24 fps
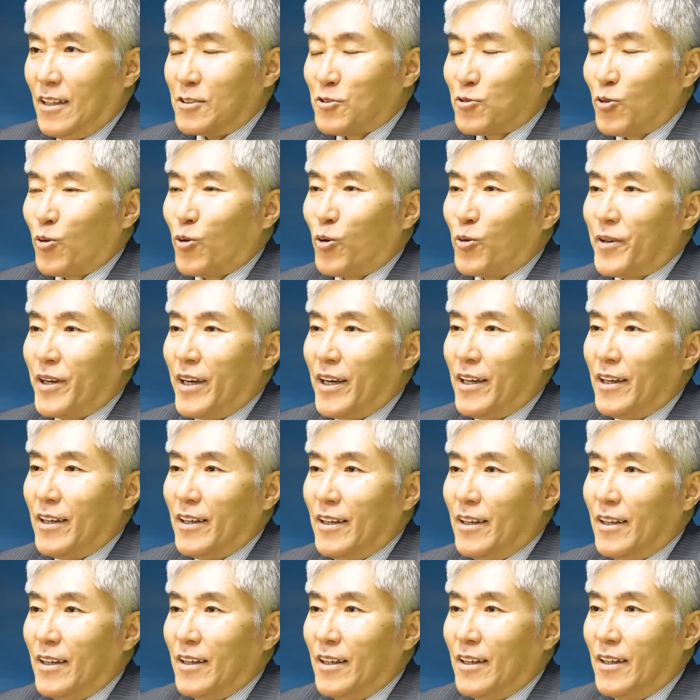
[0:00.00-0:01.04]
そこ
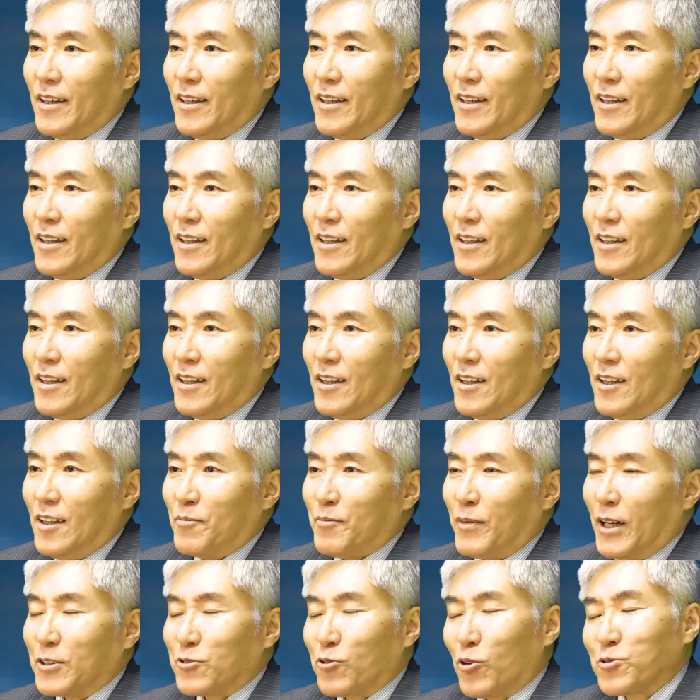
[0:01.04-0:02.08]
で、
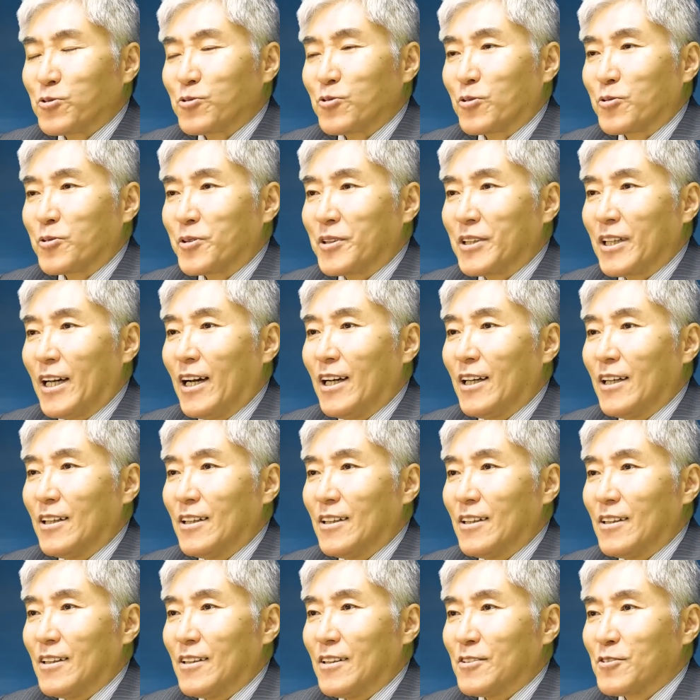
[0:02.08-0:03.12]
まあ、一つの国が
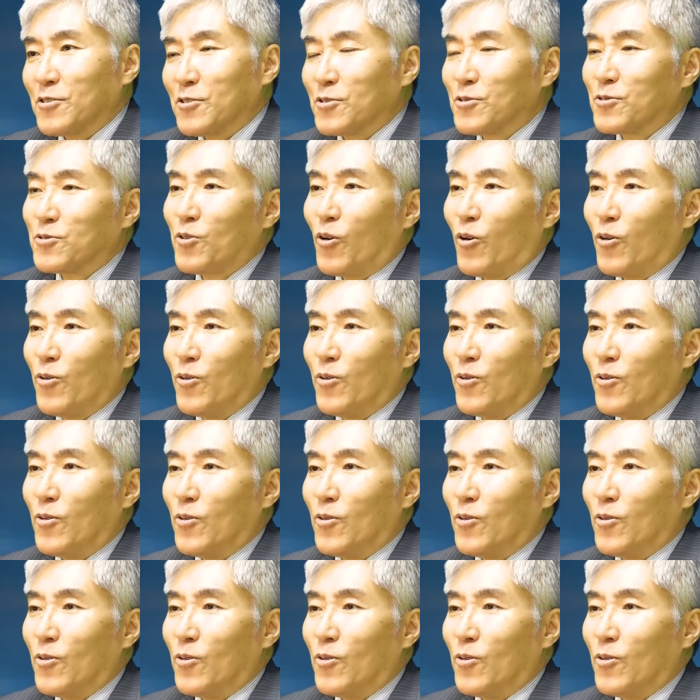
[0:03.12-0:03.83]
ずっと